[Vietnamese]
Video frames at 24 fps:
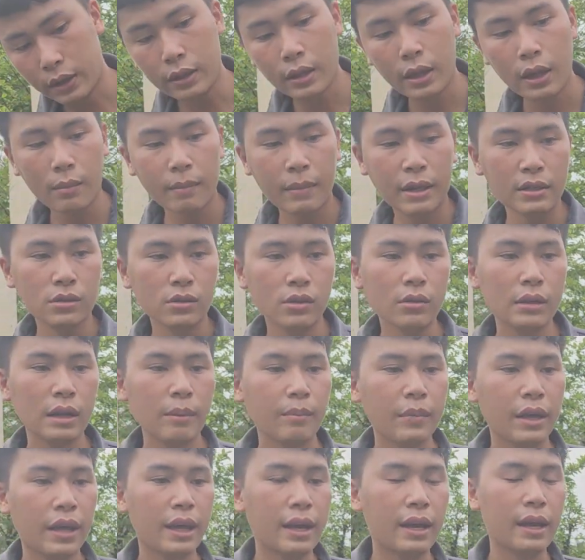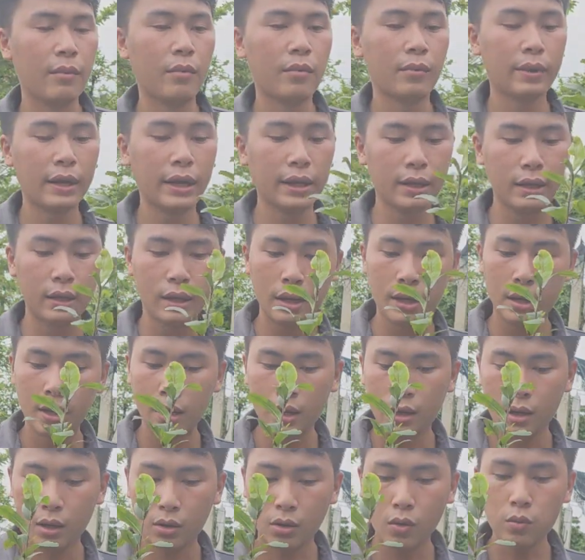tiếp theo mã số 5E là một cây
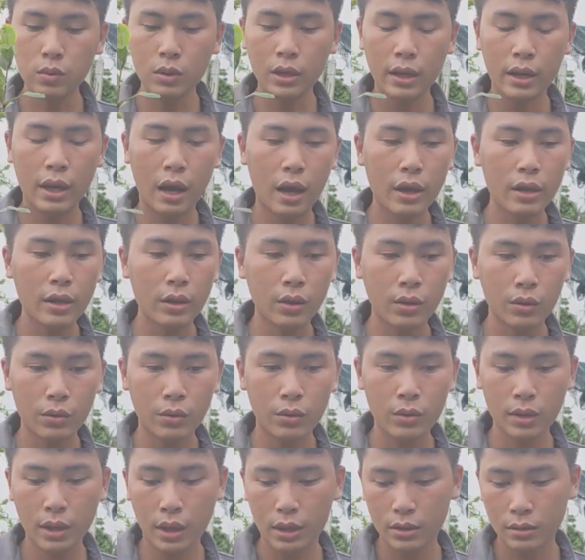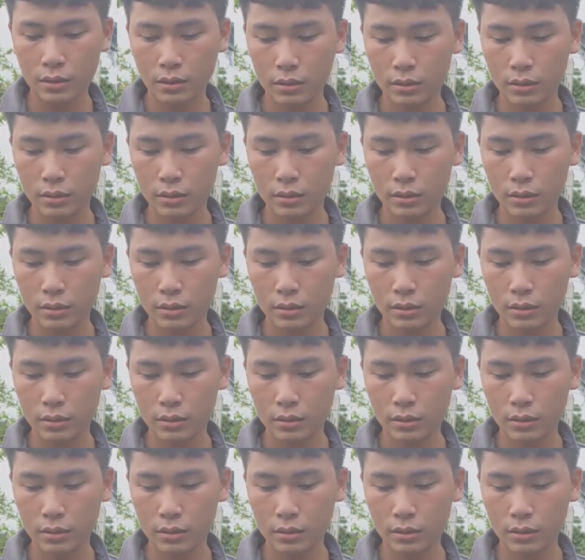ờ, cúc nhị đỏ nha cô chú anh chị